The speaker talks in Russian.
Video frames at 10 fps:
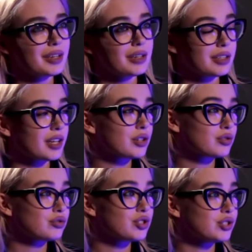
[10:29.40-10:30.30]
И так и
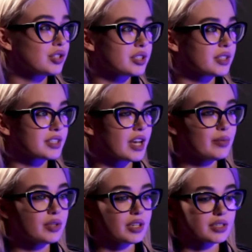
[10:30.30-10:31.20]
случилось.
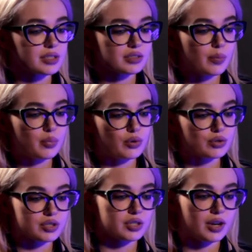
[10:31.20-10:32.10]
Экзамены я сдала
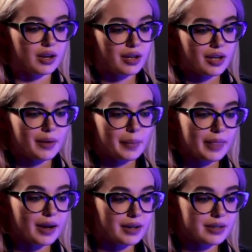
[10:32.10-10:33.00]
просто,
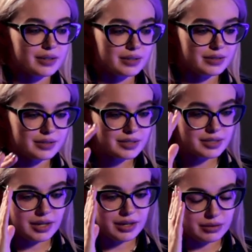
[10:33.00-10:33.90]
как, э, не
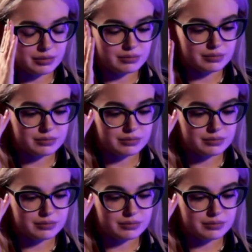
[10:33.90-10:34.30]
знаю,